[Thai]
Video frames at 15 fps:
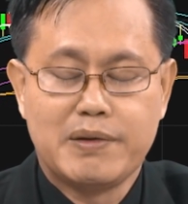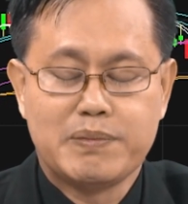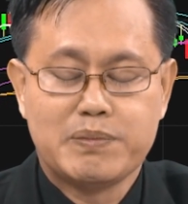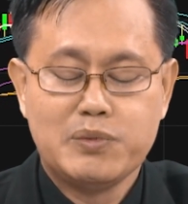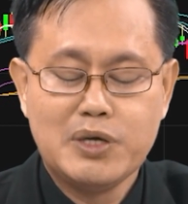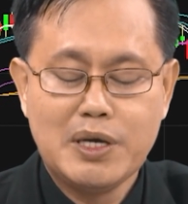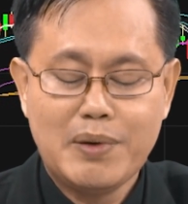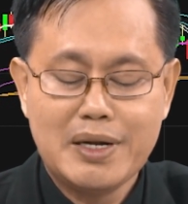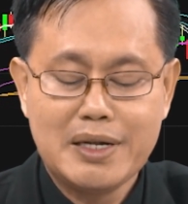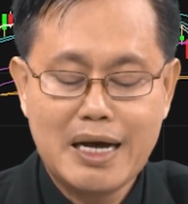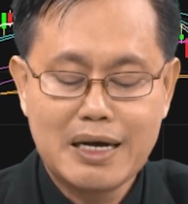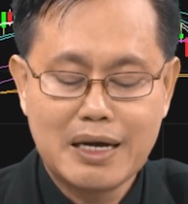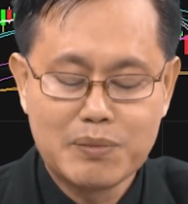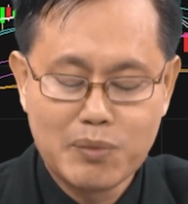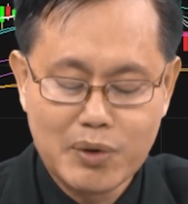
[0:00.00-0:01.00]
คุณยวัฒน์
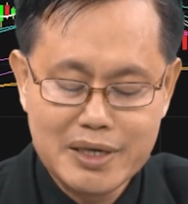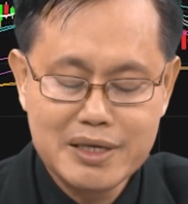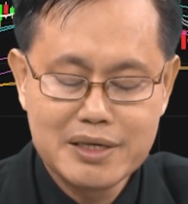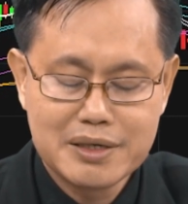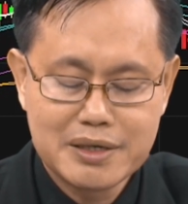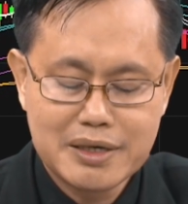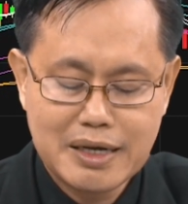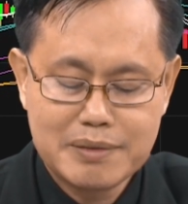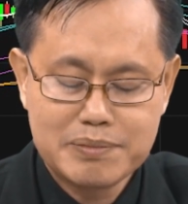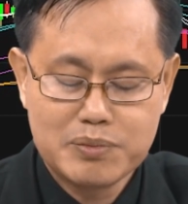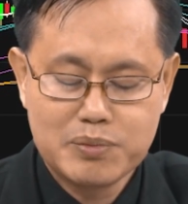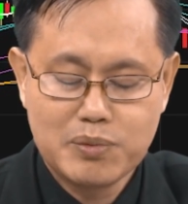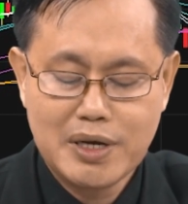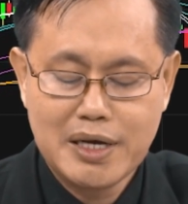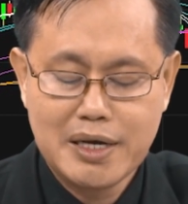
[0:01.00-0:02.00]
น่ากังวลนิดนึงนะครับ
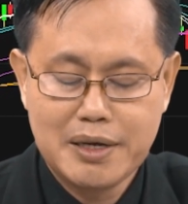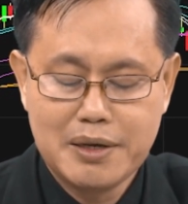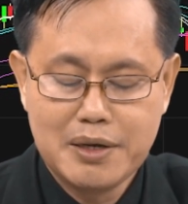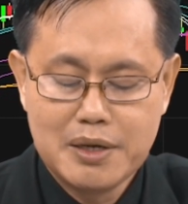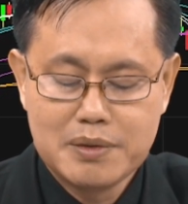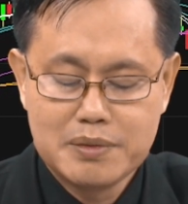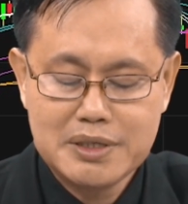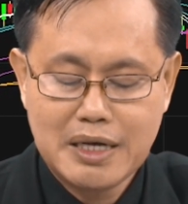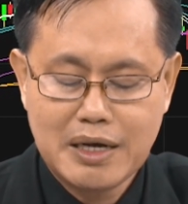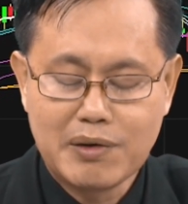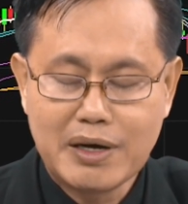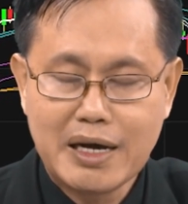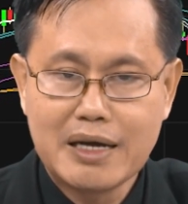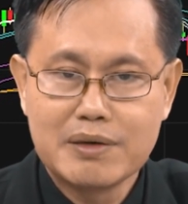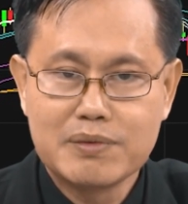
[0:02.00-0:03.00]
ว่าลักษณะขอ
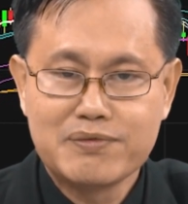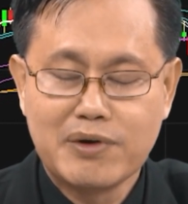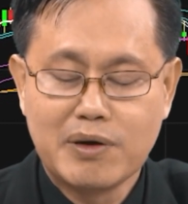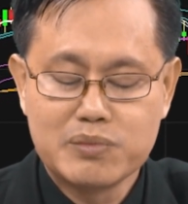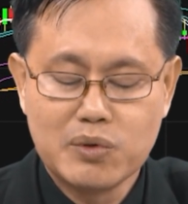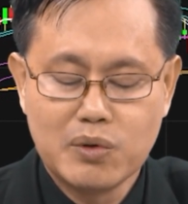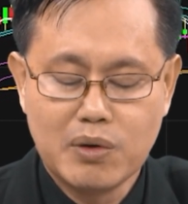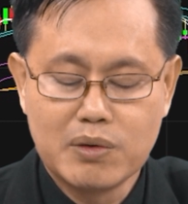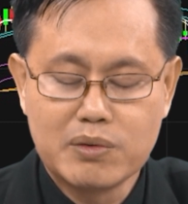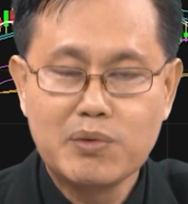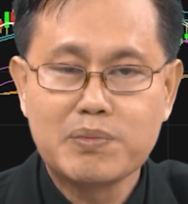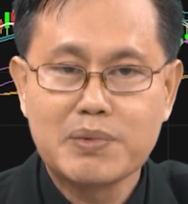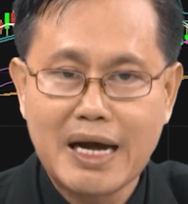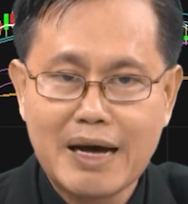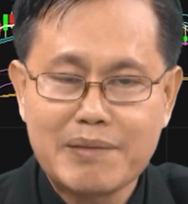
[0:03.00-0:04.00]
งการฟอร์มตัวของรู
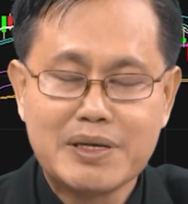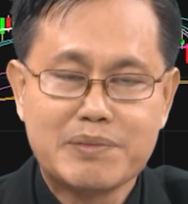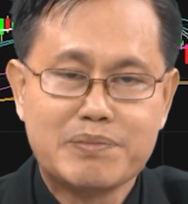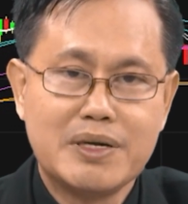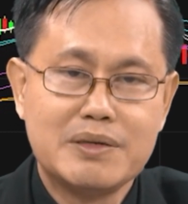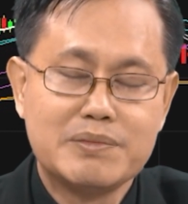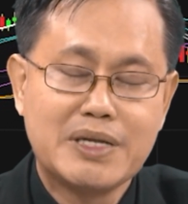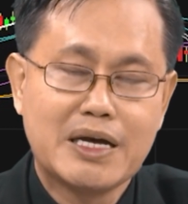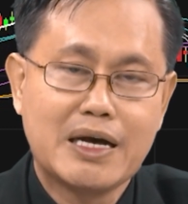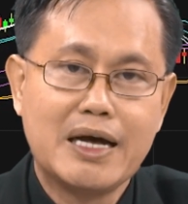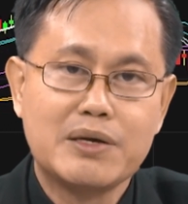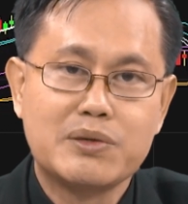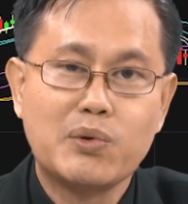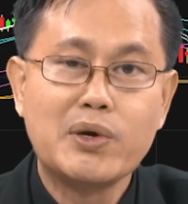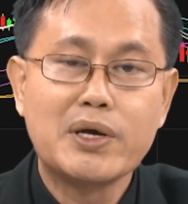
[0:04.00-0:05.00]
ปกราฟเนี่ยเป็นหลักคล้า
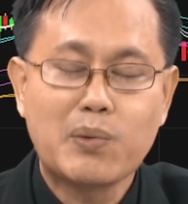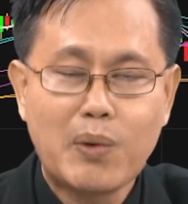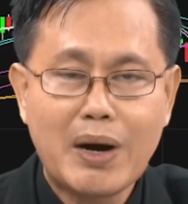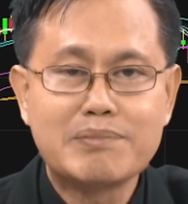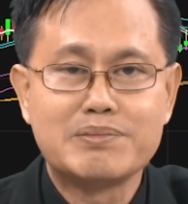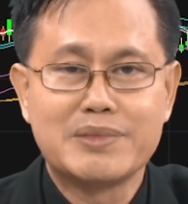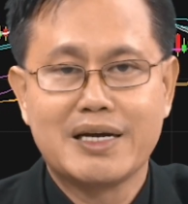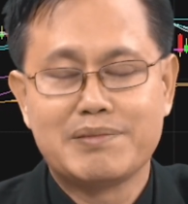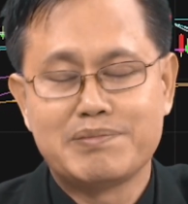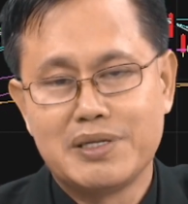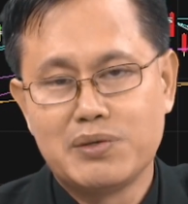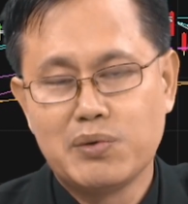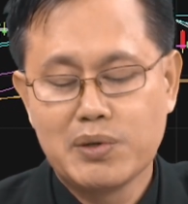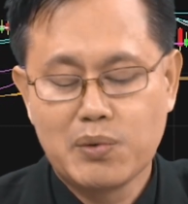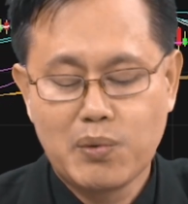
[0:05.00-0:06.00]
ยถ้วยคว่ำนะครับเป็นถ้วยค